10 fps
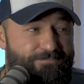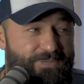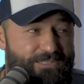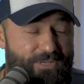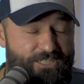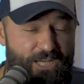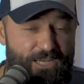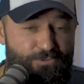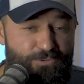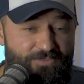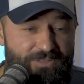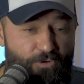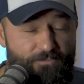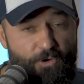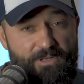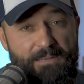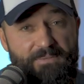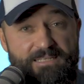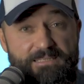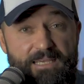bei so Entscheidungen wie, wollen wir heute
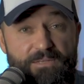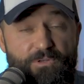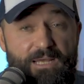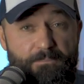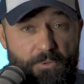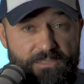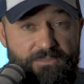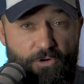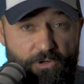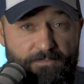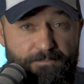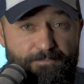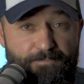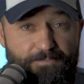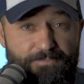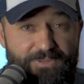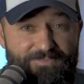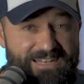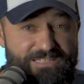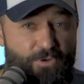Abend essen gehen oder an Bord kochen?
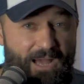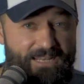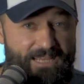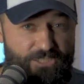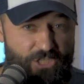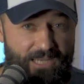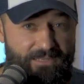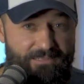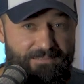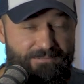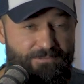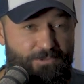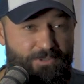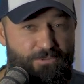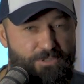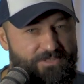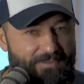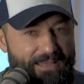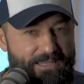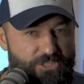Wenn das nur einer entscheidet, oder nur
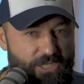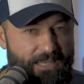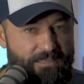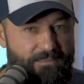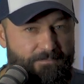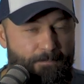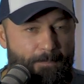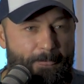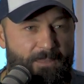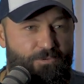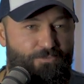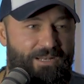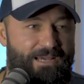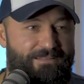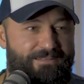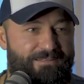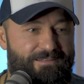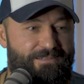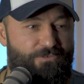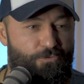zwei entscheiden und vielleicht
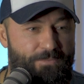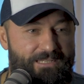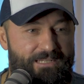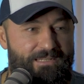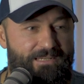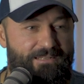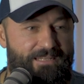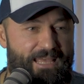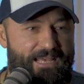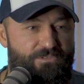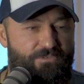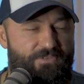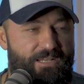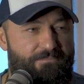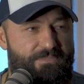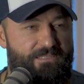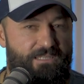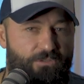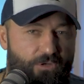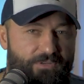äh, Crewmitglieder, die eher so vielleicht ein bisschen
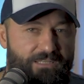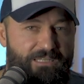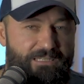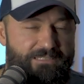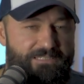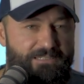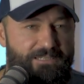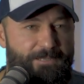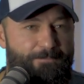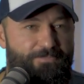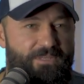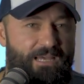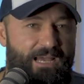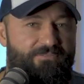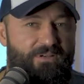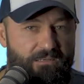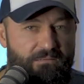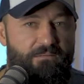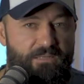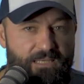introvertierter sind, hier einfach
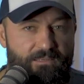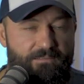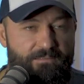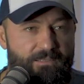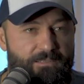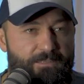äh, nicken,